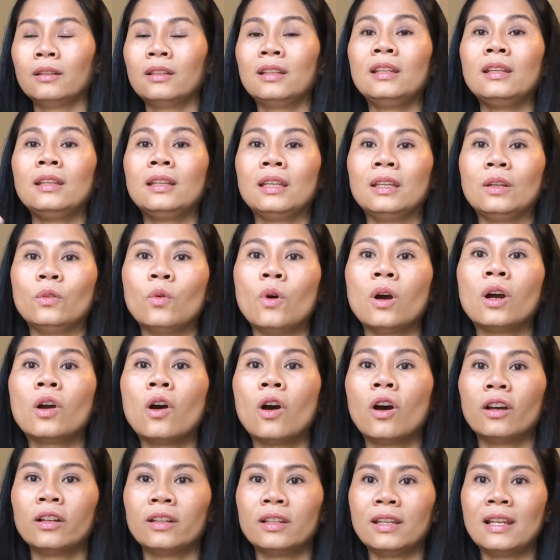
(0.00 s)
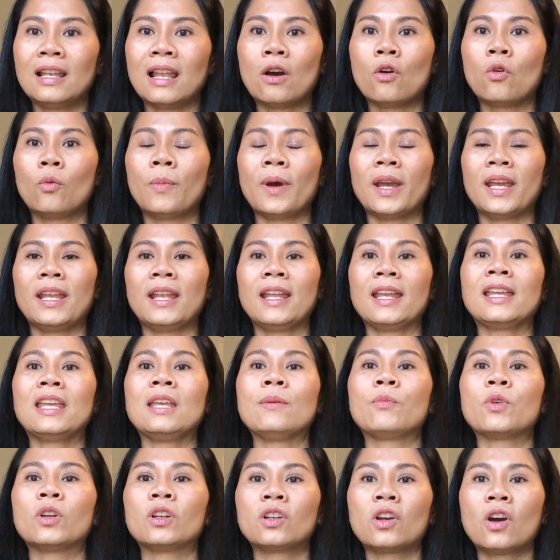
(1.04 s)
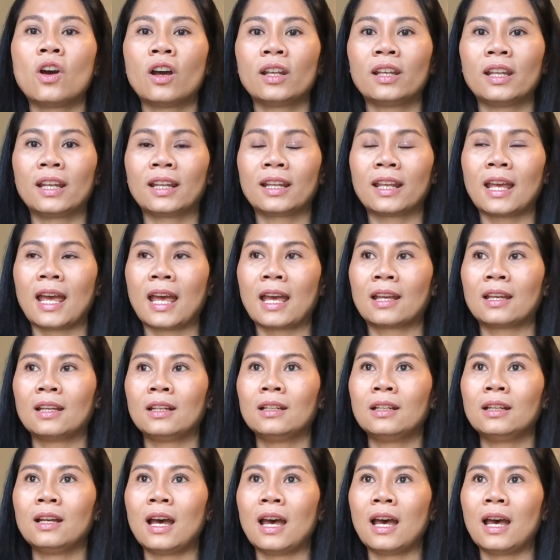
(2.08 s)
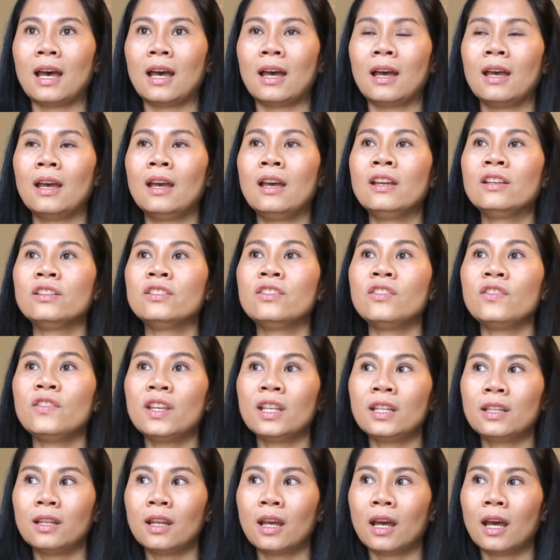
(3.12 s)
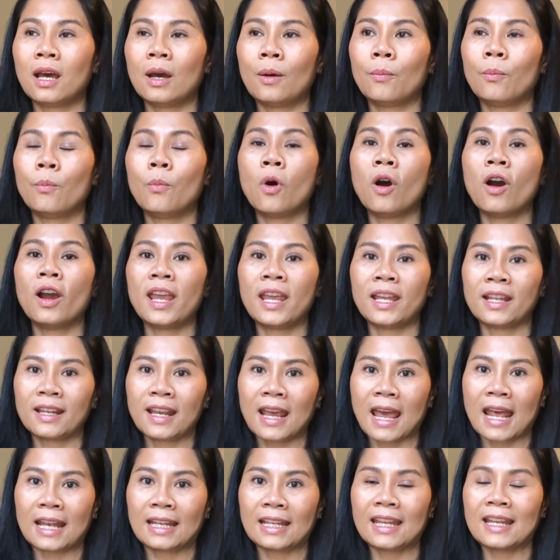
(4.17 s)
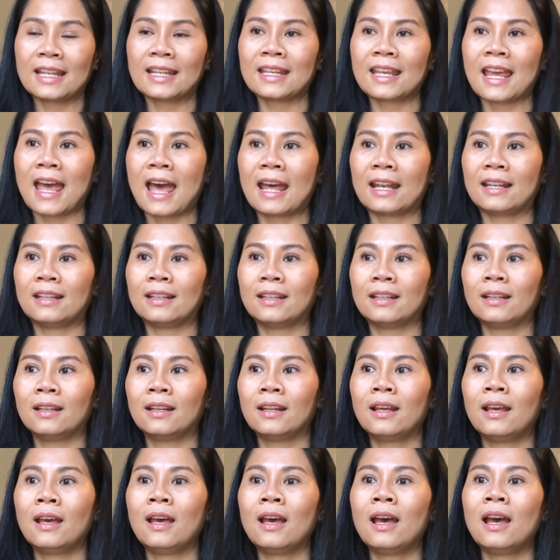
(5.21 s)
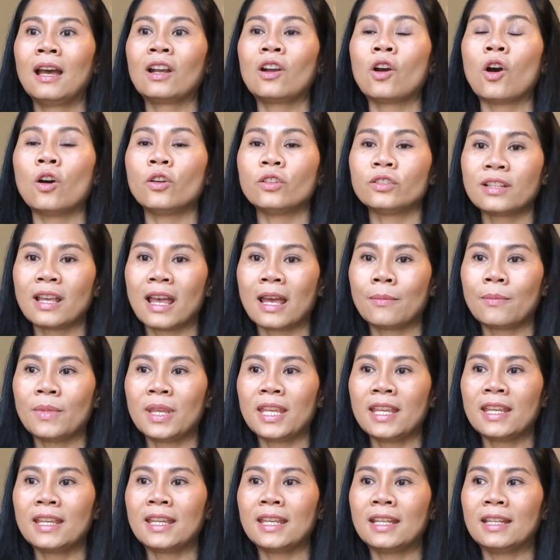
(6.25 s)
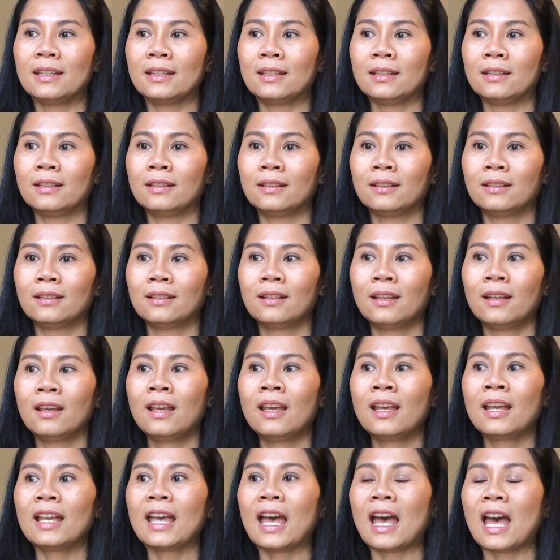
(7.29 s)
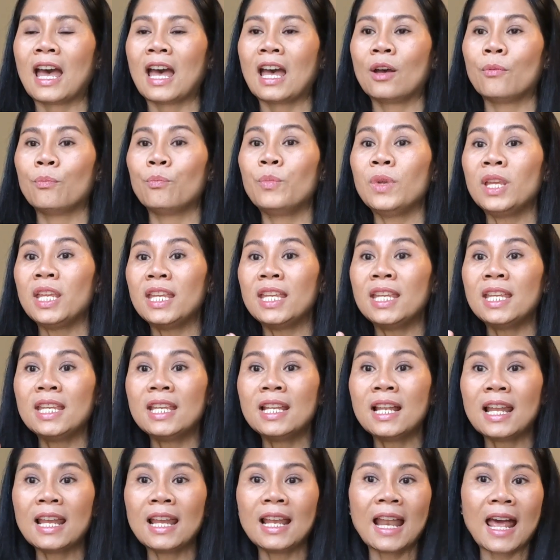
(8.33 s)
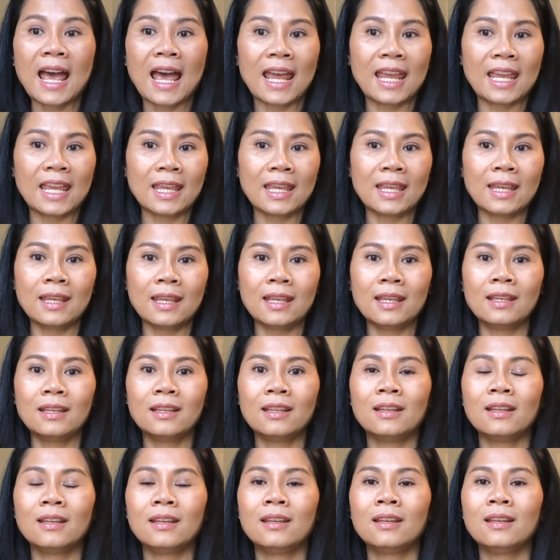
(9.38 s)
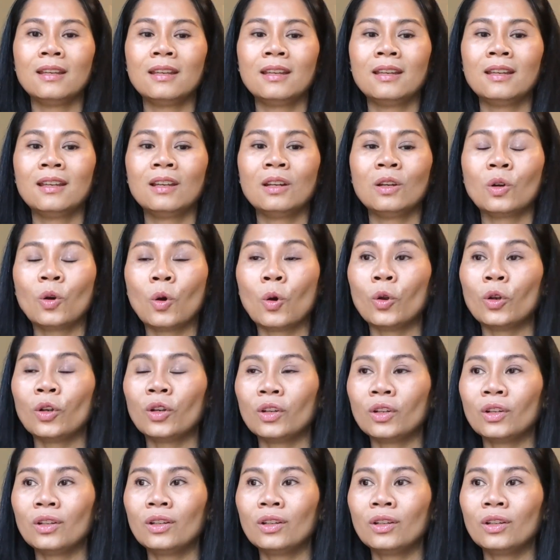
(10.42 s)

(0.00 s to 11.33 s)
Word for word: ที่หัวข้อที่เราไปในคลิปก่อนๆนะคะคืออชีวิตบอเหตุงานเหตุการณ์เกาะสามีกิน กะมีหลายๆคน